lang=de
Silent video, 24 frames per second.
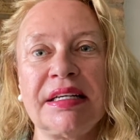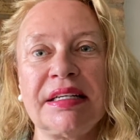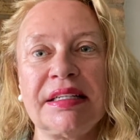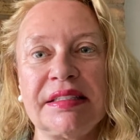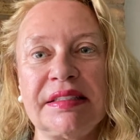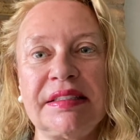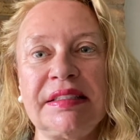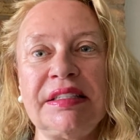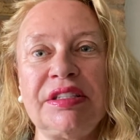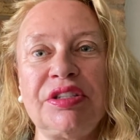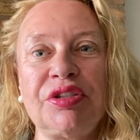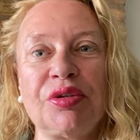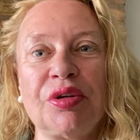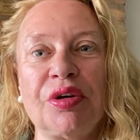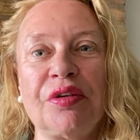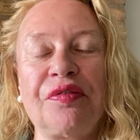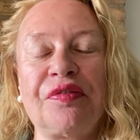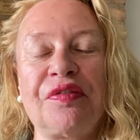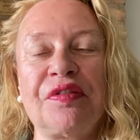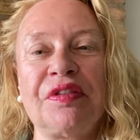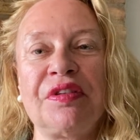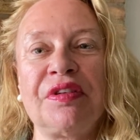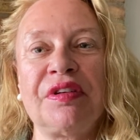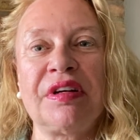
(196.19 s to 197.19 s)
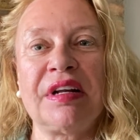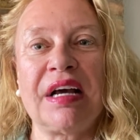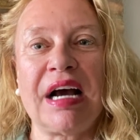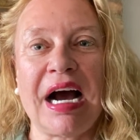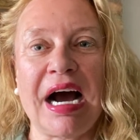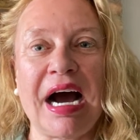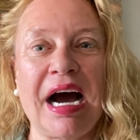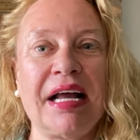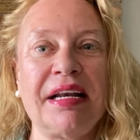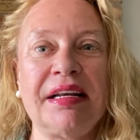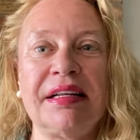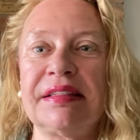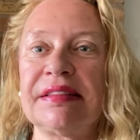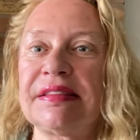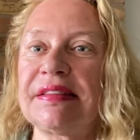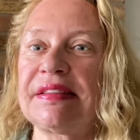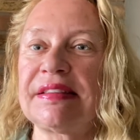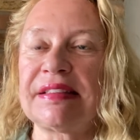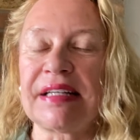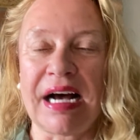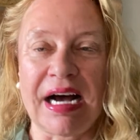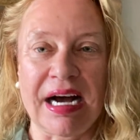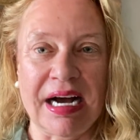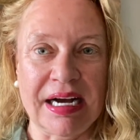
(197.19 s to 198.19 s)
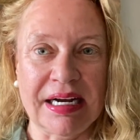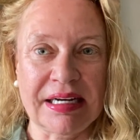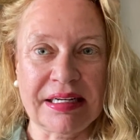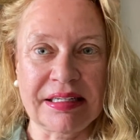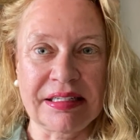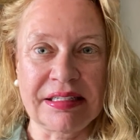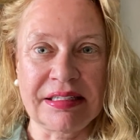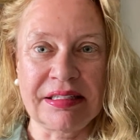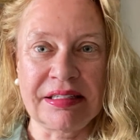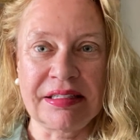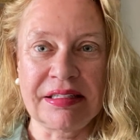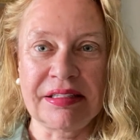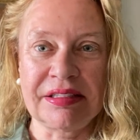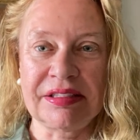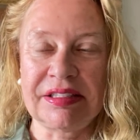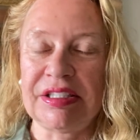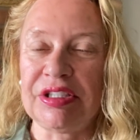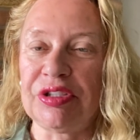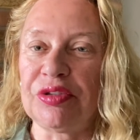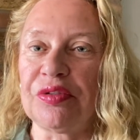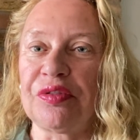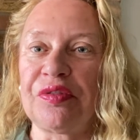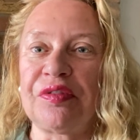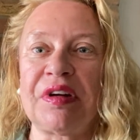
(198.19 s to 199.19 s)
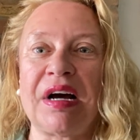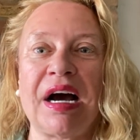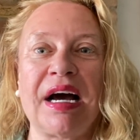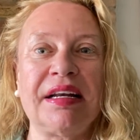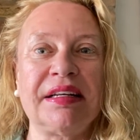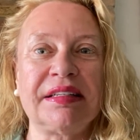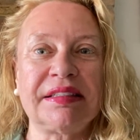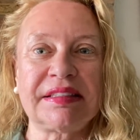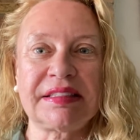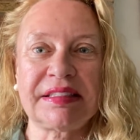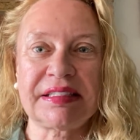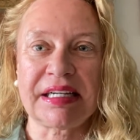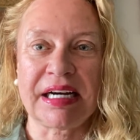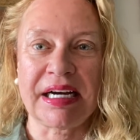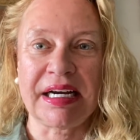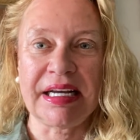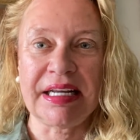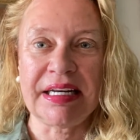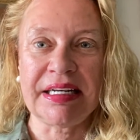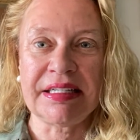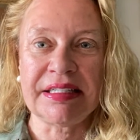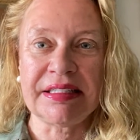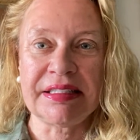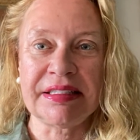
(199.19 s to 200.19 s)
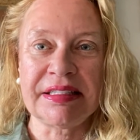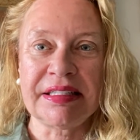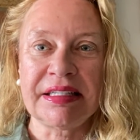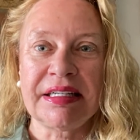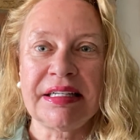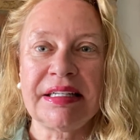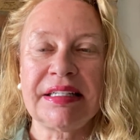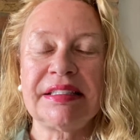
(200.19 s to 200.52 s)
Sie dürfen alles sagen, Sie dürfen alles teilen,